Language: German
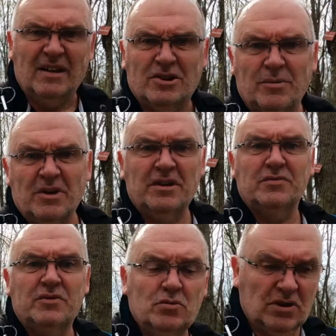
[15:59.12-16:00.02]
Ich habe
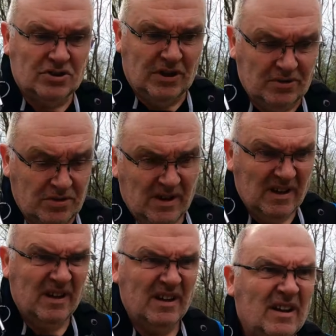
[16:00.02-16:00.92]
gerade auf die Uhr geschaut,
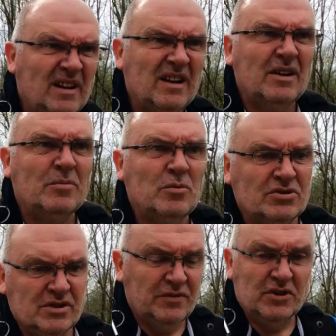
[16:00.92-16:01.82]

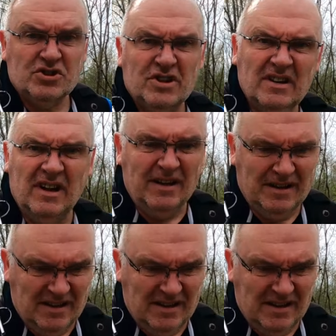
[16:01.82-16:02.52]
musste feststellen,